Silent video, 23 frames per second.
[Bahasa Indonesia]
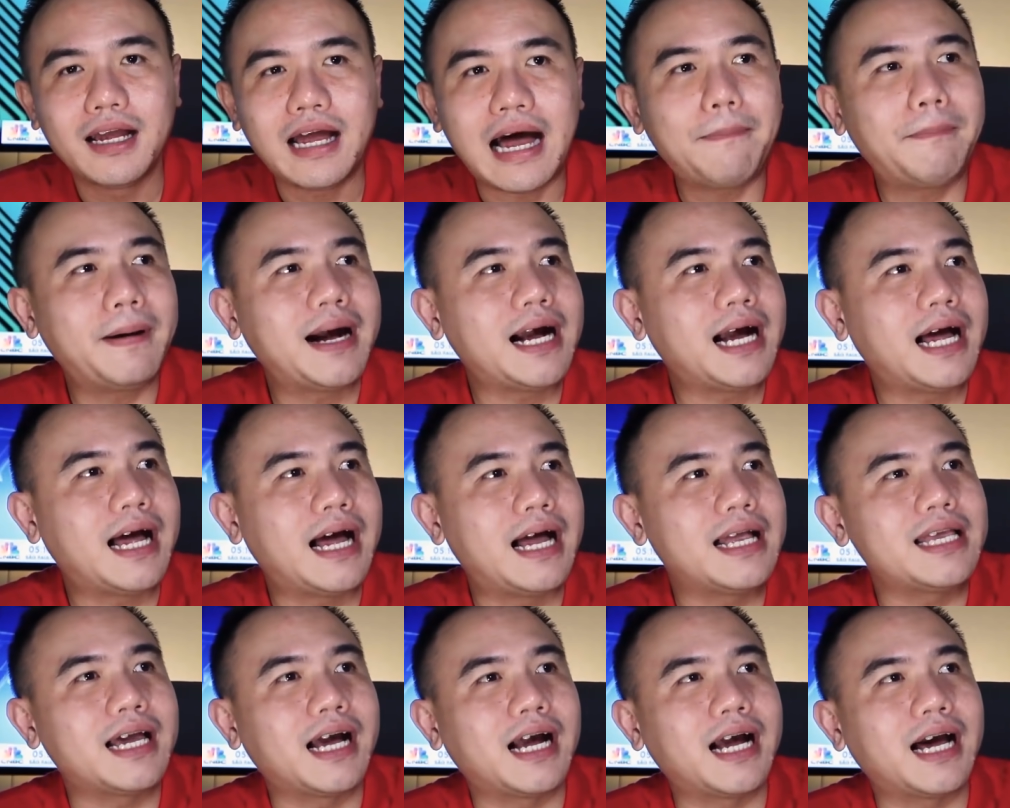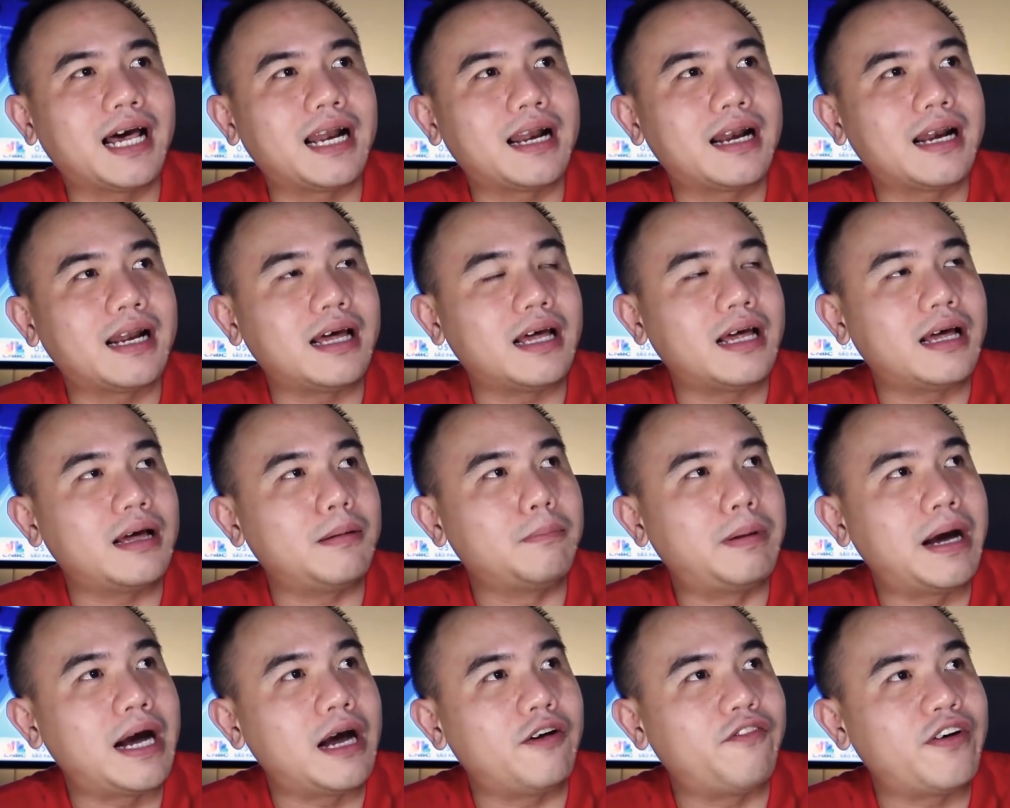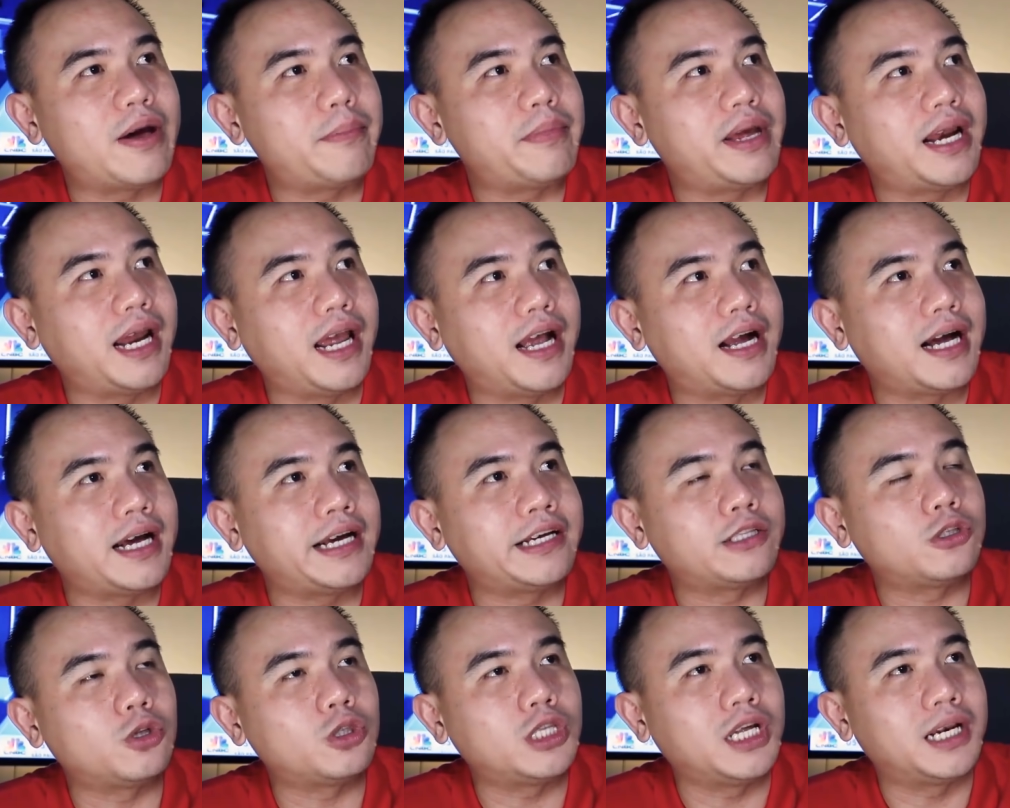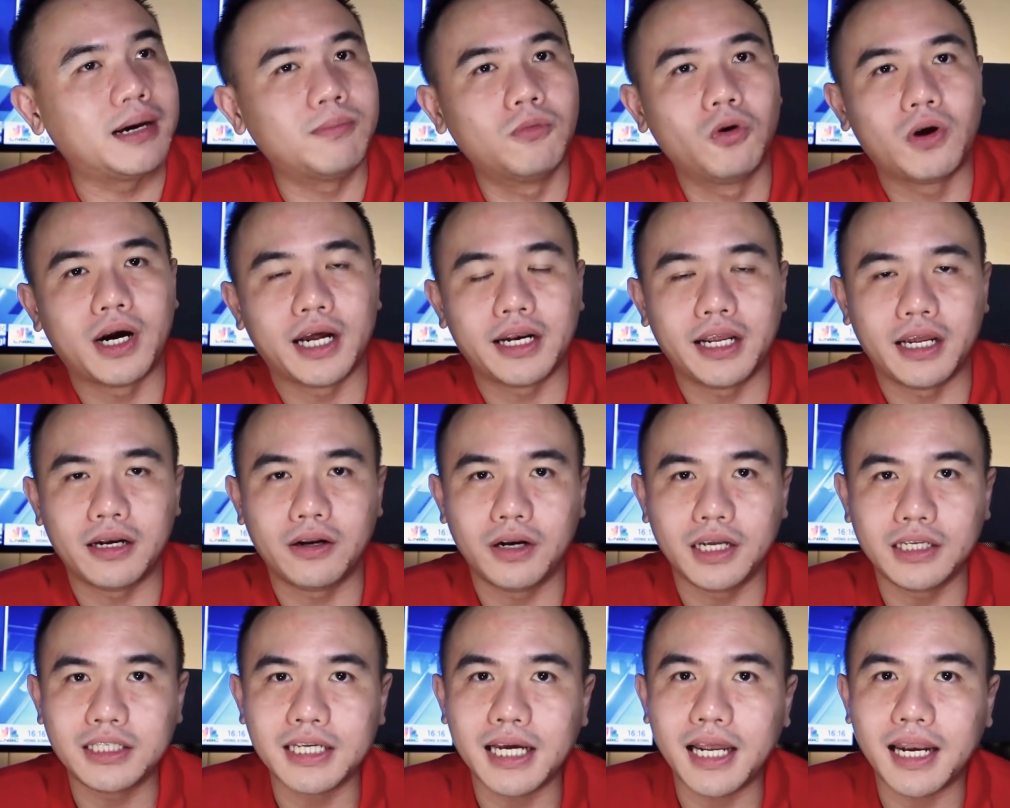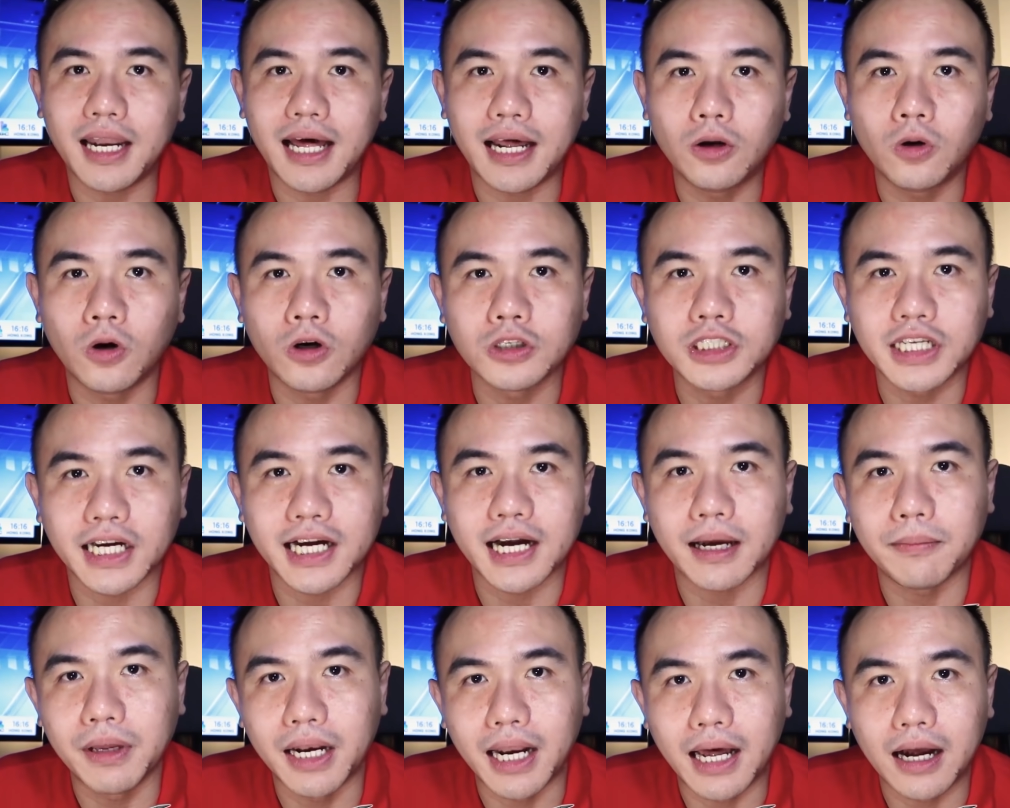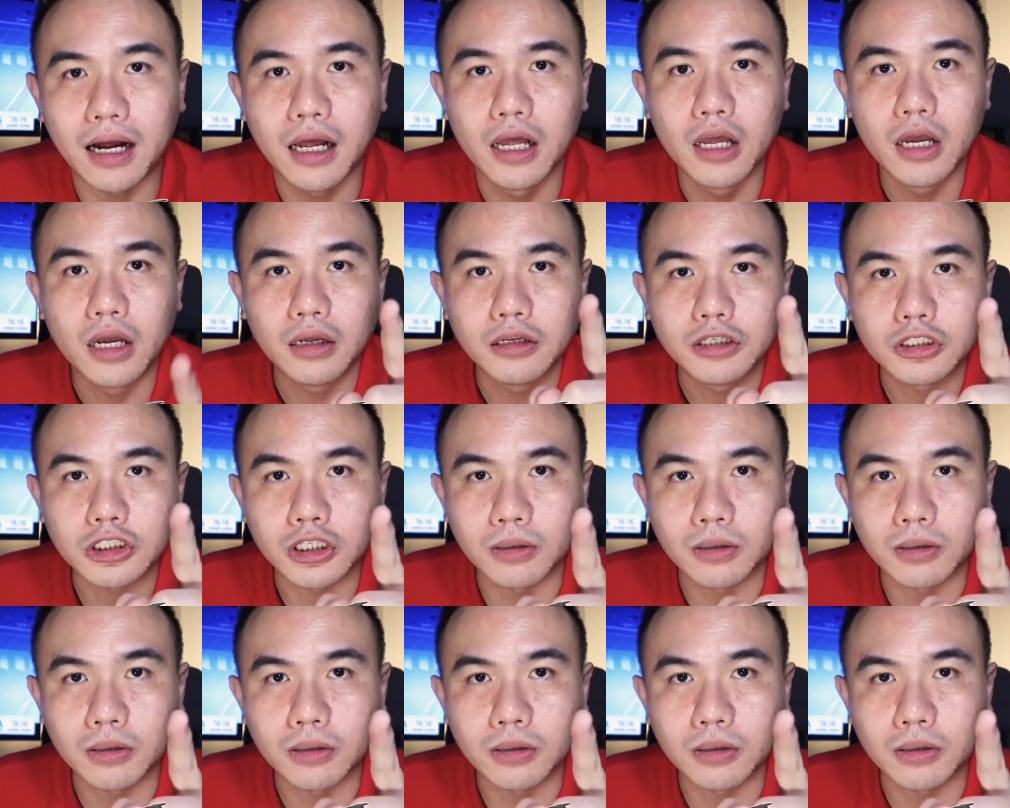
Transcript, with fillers: Apakah hanya karena Bank of America itu tidak buka di Indonesia lalu OJK bilang